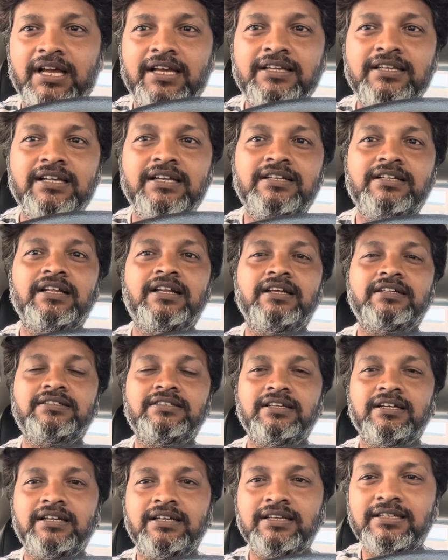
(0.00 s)
है ये
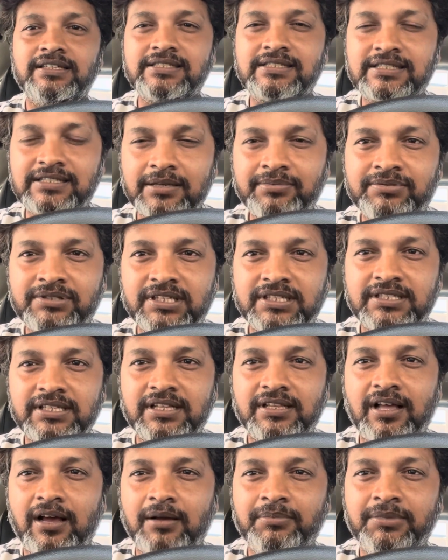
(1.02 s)
डायरेक्टर है ये सबसे
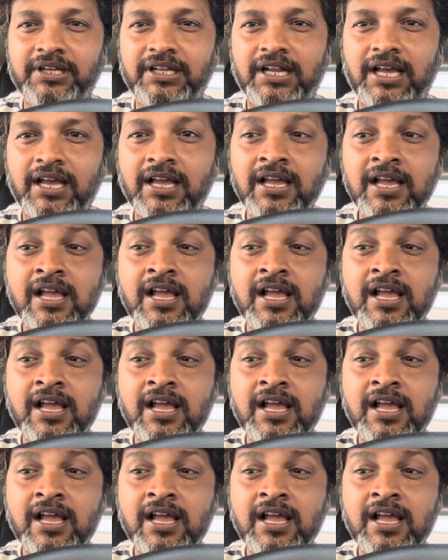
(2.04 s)
ज्यादा अमीर है